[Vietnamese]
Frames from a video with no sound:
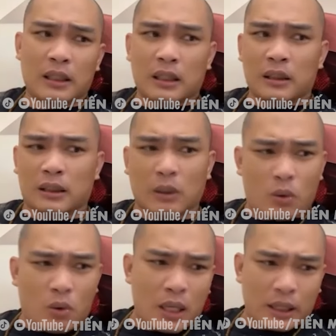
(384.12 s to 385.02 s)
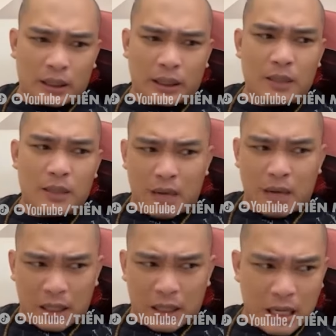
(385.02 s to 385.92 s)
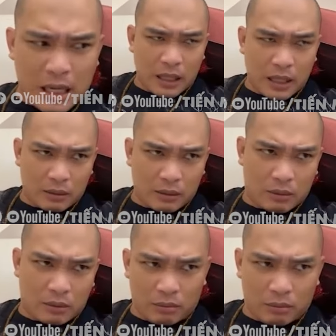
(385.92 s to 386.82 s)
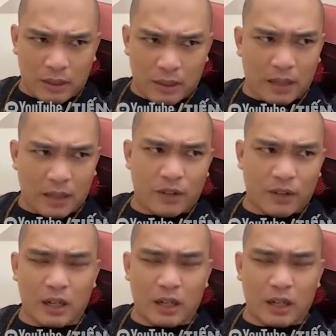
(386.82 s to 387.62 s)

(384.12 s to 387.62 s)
sau đó khi mà nhà mạc nhà mạc về